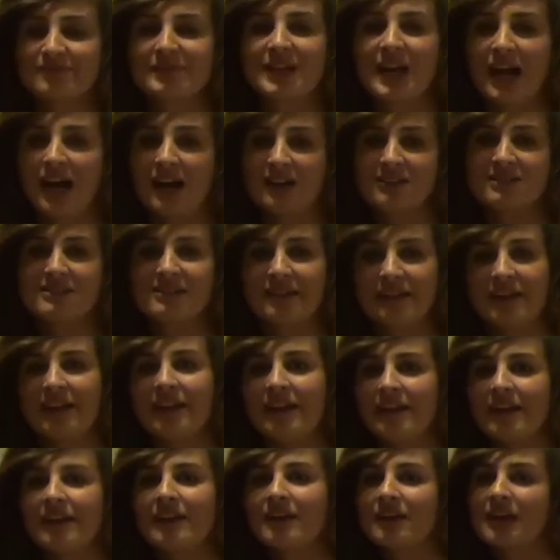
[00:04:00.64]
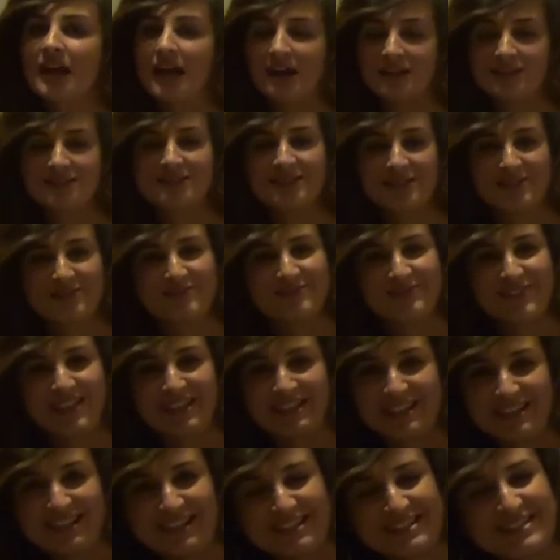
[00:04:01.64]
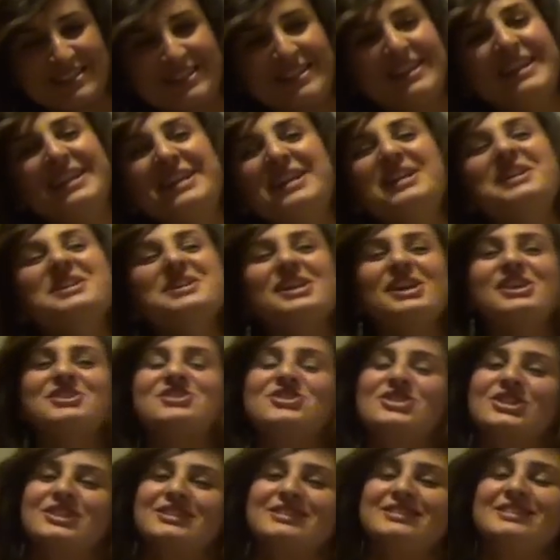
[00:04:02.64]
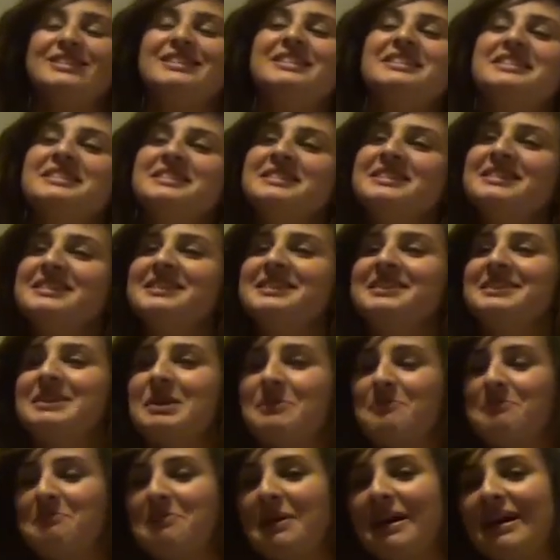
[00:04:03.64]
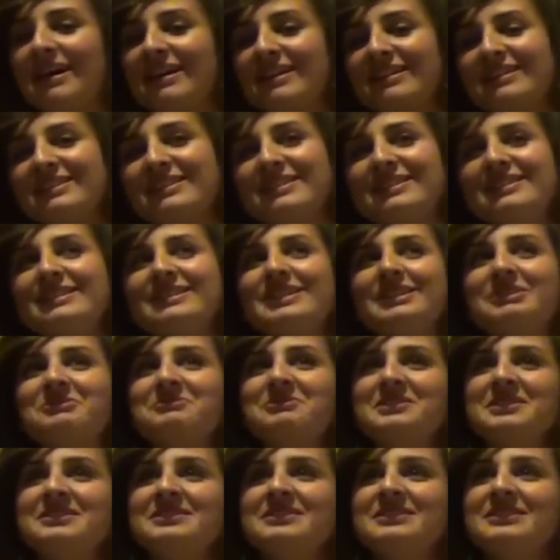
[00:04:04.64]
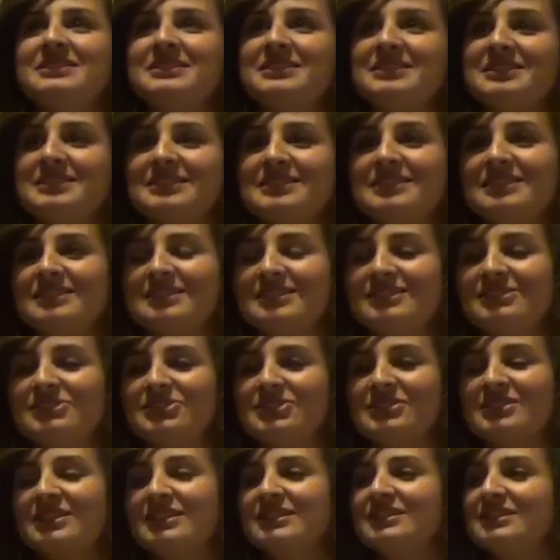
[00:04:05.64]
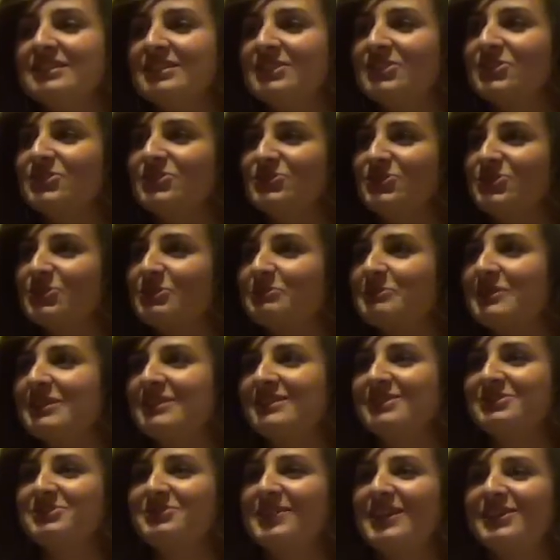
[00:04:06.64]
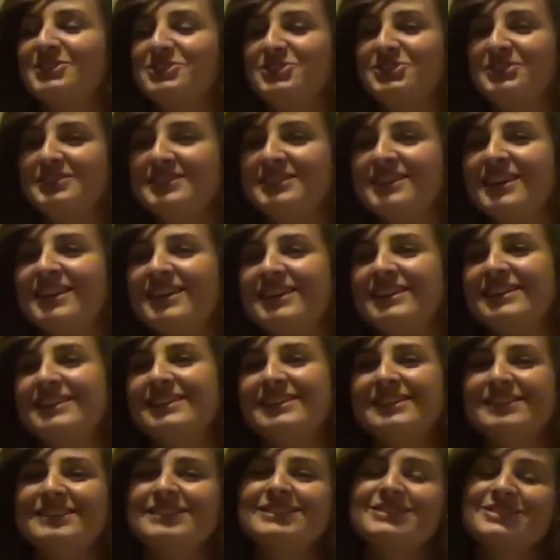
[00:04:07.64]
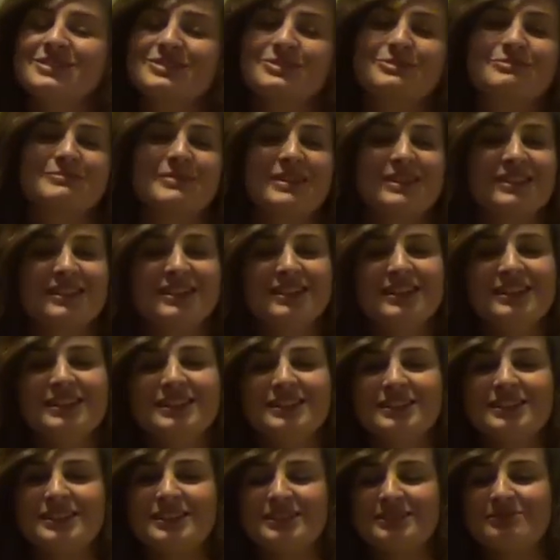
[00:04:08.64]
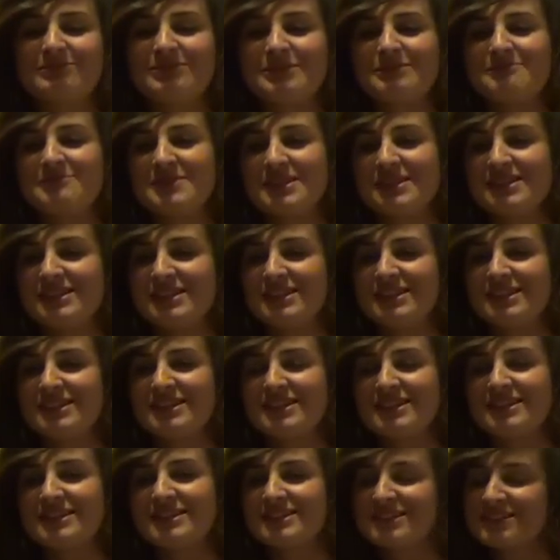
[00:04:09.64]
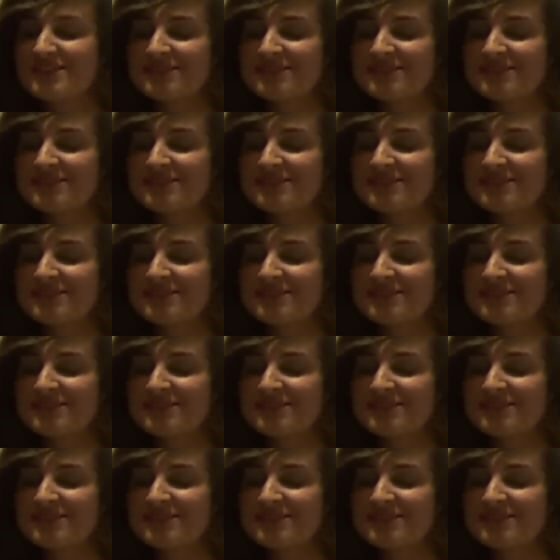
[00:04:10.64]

case, case e case e giardini e parchi e quindi ho iniziato a dire oddio ma dov'è la città, insomma i primi,